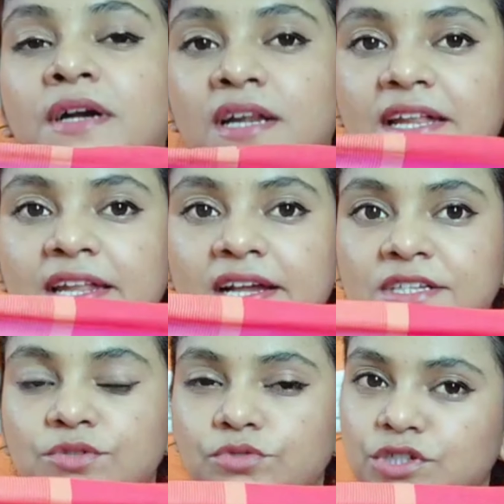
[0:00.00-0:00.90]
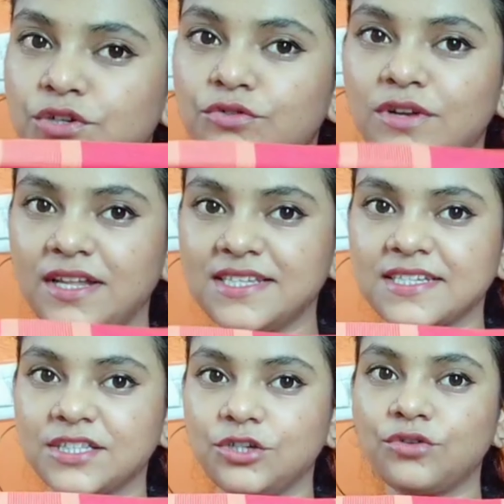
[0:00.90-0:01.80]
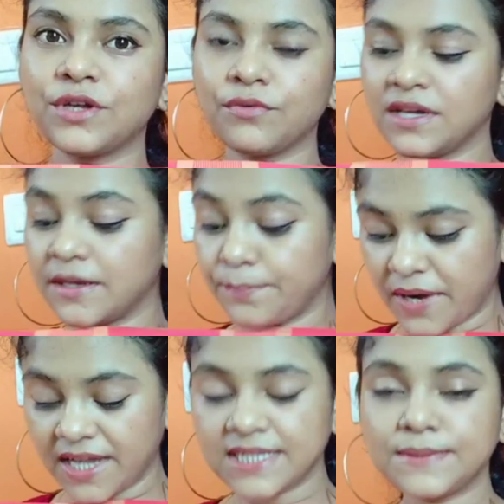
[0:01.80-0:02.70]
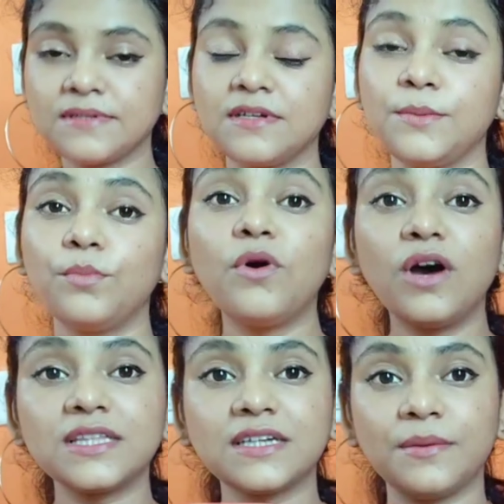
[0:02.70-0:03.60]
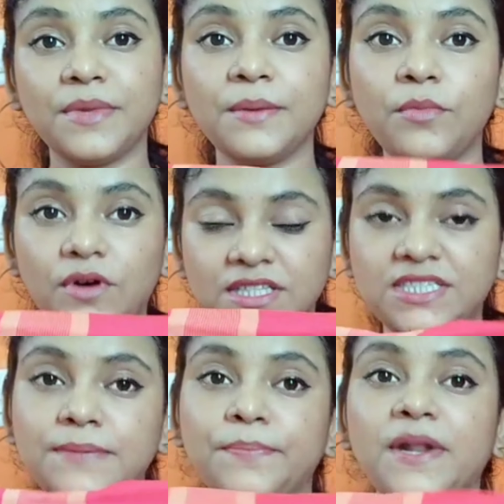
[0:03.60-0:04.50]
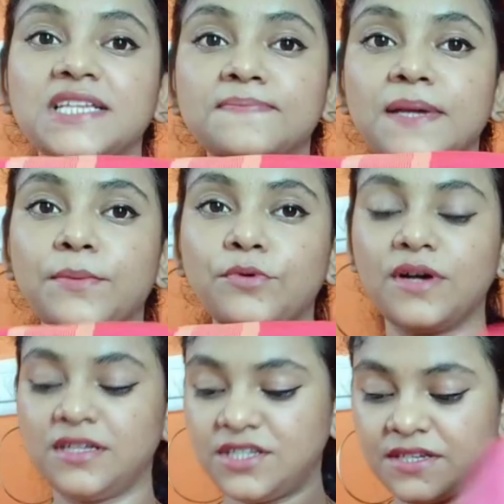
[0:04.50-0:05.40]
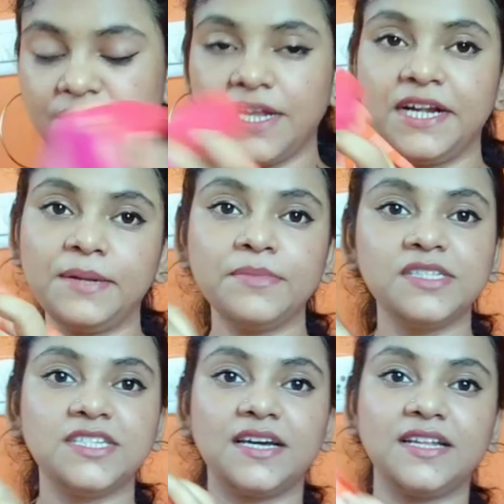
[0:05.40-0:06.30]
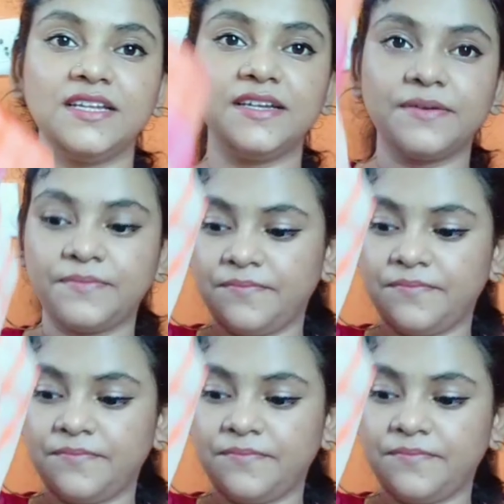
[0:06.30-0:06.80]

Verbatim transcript: अगर लेने का सोच रहे हो तो ले सकते हो क्योंकि प्राइस बहुत कम है बहुत चीप प्राइस पे आपको अच्छी क्वालिटी मिल जा रही है